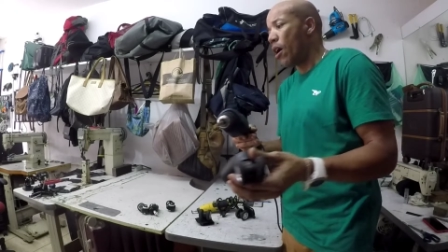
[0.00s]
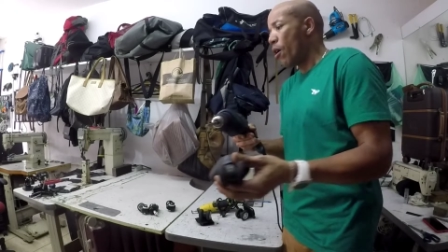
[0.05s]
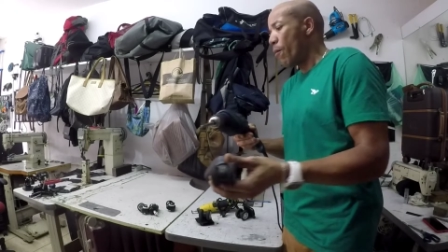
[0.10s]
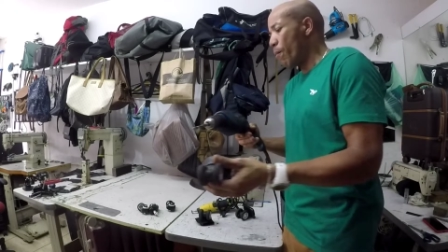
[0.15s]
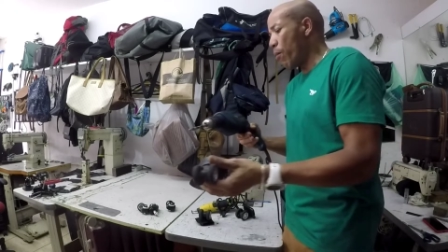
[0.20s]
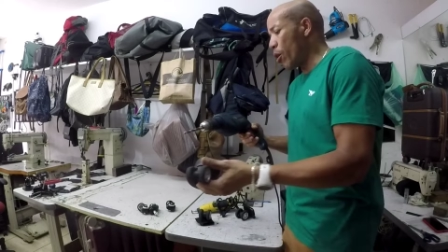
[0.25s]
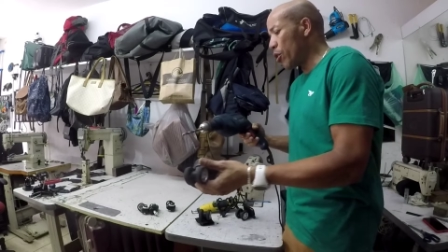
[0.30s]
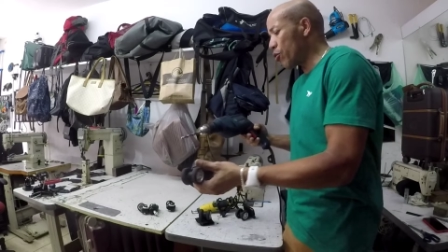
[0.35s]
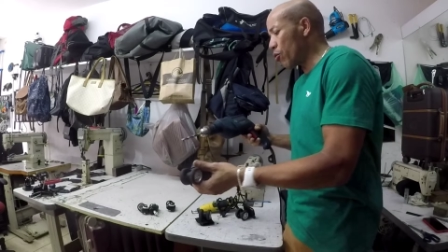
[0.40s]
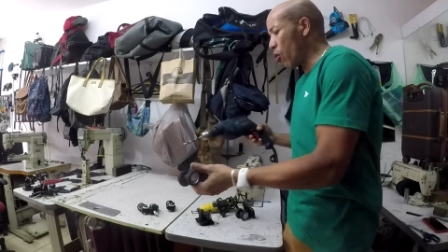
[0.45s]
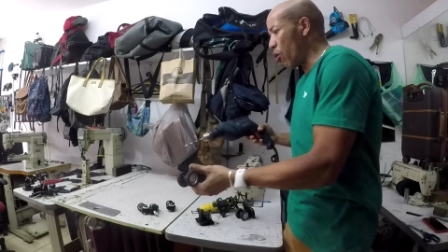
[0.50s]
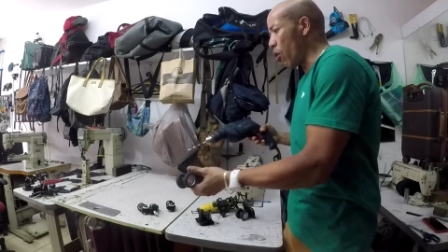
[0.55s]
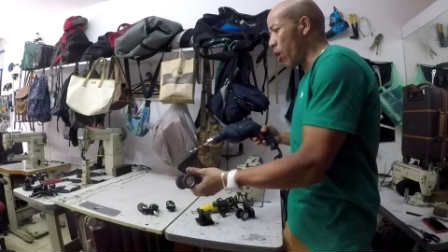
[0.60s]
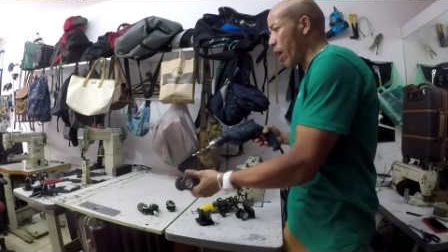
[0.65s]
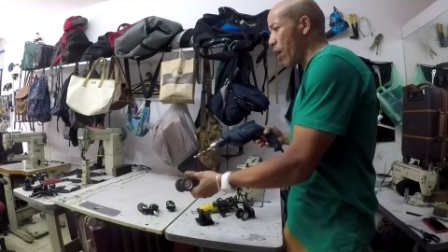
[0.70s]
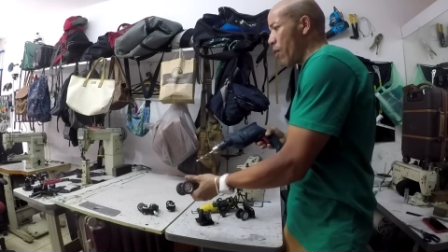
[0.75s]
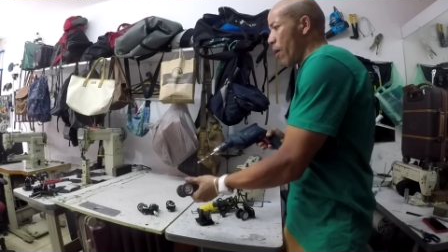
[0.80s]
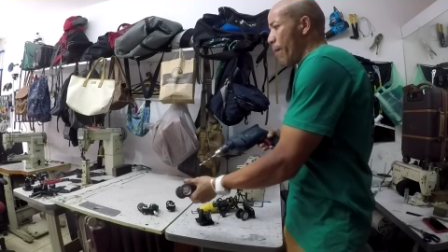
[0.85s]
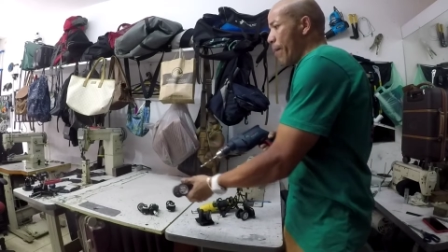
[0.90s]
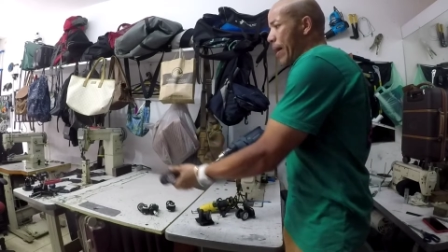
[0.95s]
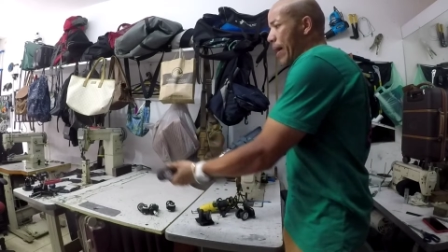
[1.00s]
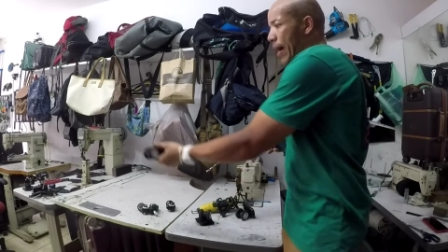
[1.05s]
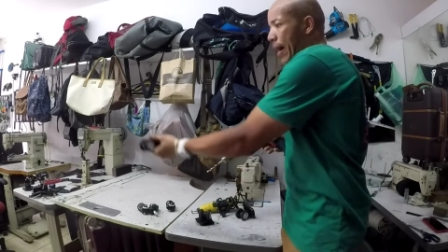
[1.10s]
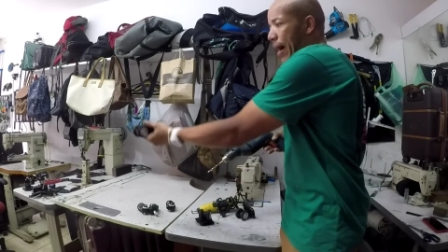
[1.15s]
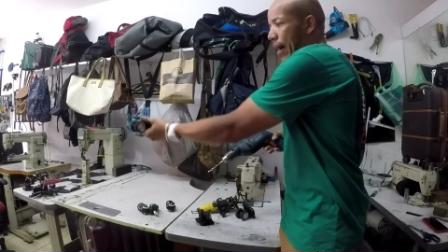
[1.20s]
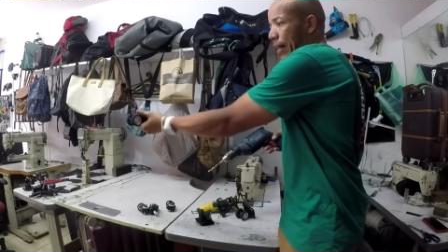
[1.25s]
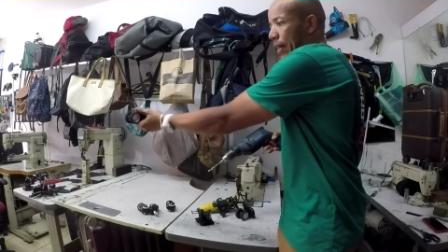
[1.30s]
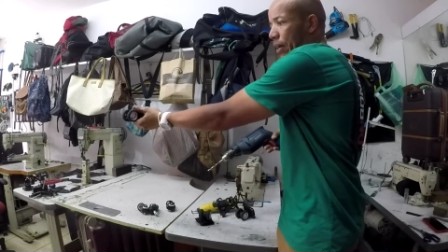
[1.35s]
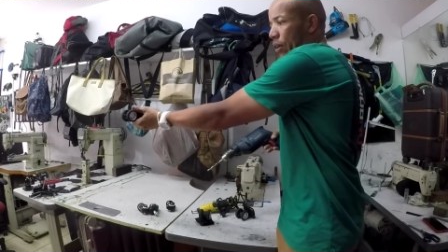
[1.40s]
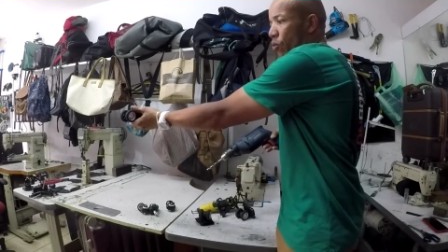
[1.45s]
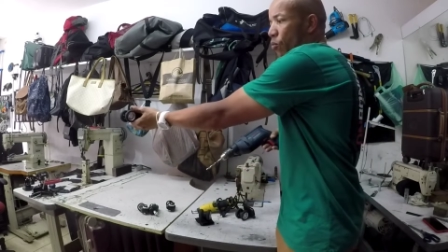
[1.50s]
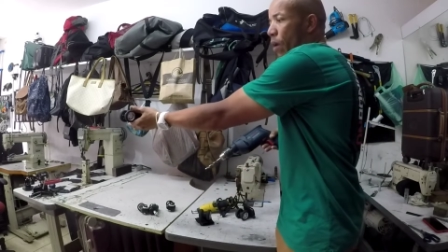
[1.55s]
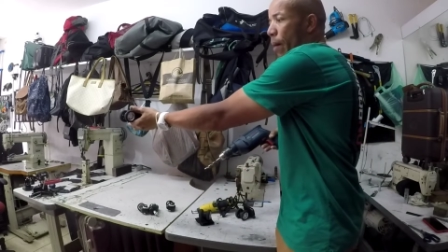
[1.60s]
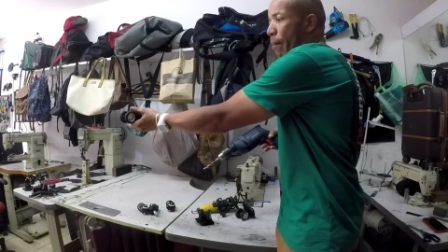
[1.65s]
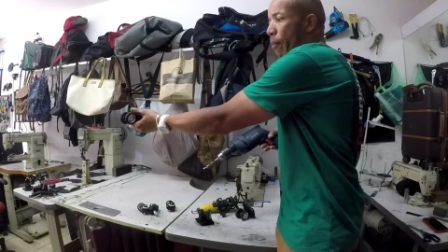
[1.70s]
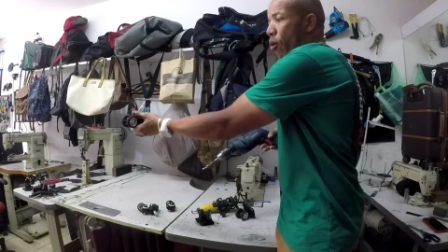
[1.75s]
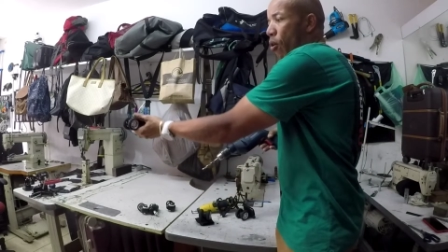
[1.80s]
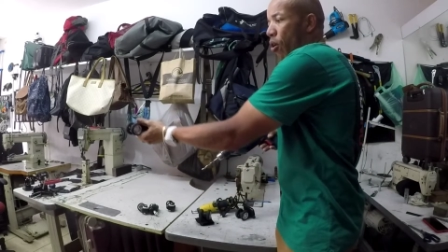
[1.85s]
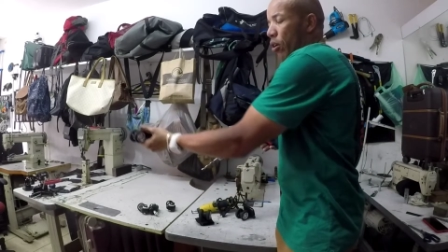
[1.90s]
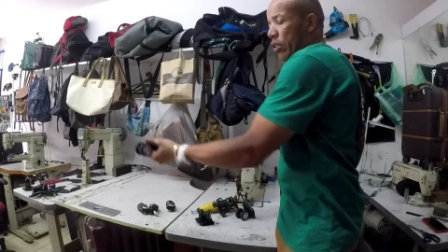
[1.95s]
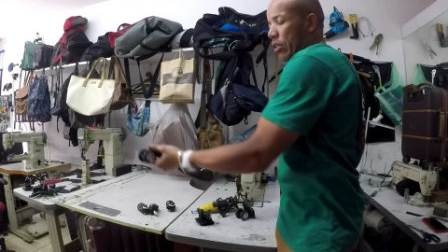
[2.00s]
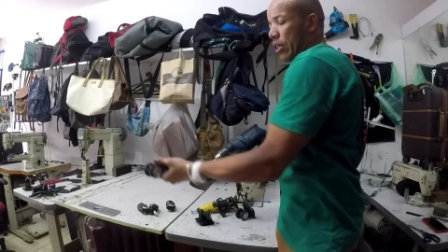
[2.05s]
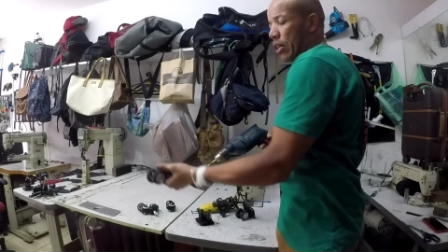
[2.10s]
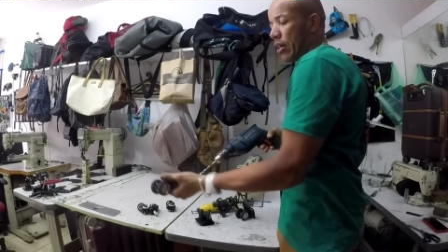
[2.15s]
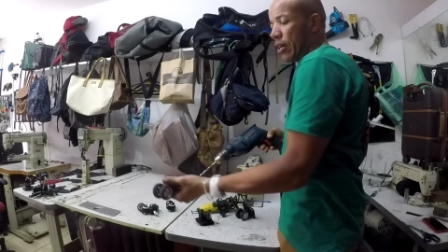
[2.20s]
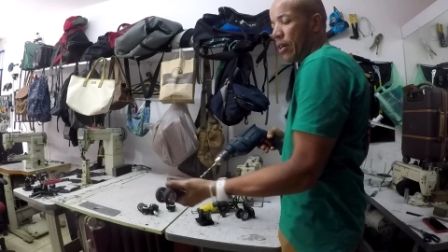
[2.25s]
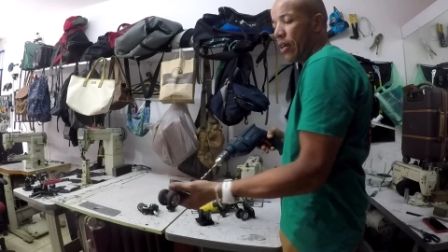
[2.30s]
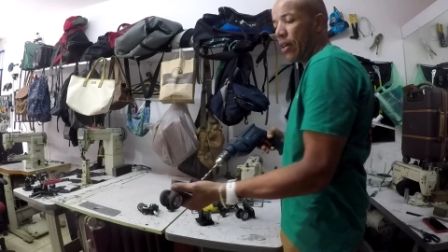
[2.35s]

Pode colocar numa bancada, numa moça,